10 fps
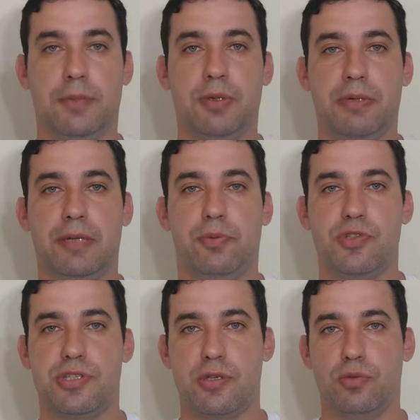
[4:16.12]
na primeira
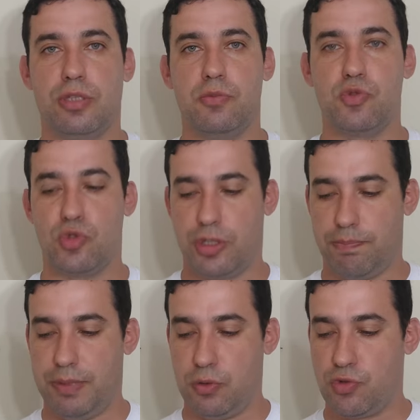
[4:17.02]
posição temos o
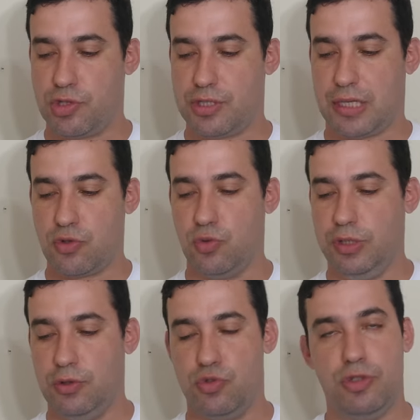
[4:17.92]
GP dos Estados
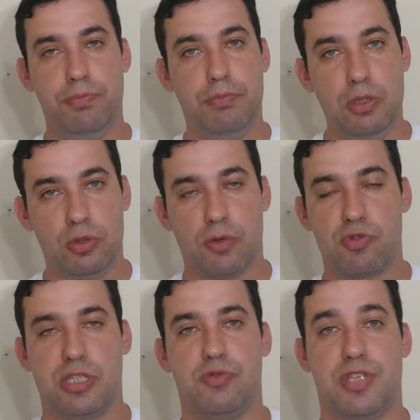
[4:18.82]
Unidos de
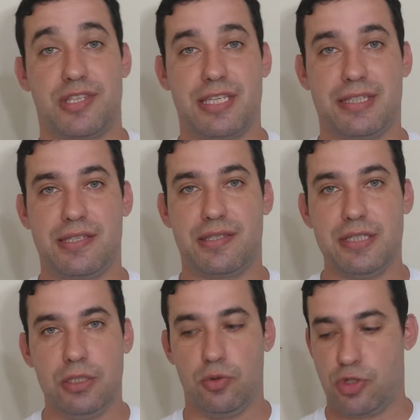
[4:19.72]

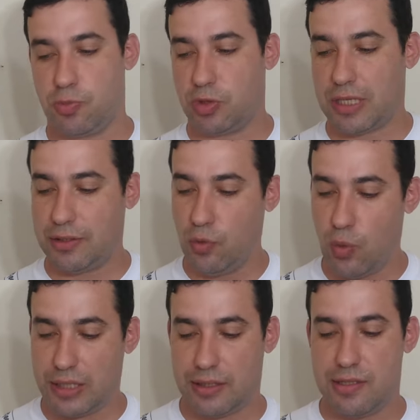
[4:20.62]
1965, disputado em
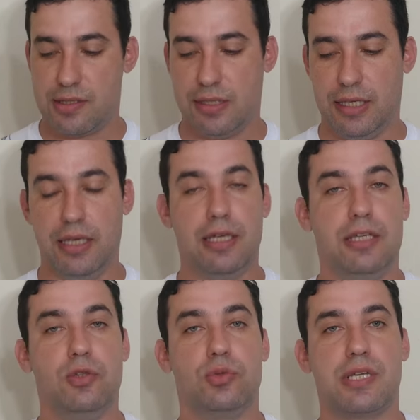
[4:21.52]
Watkins Glen,
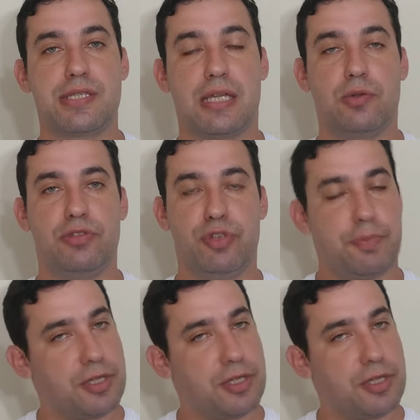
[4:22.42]
e um traçado que foi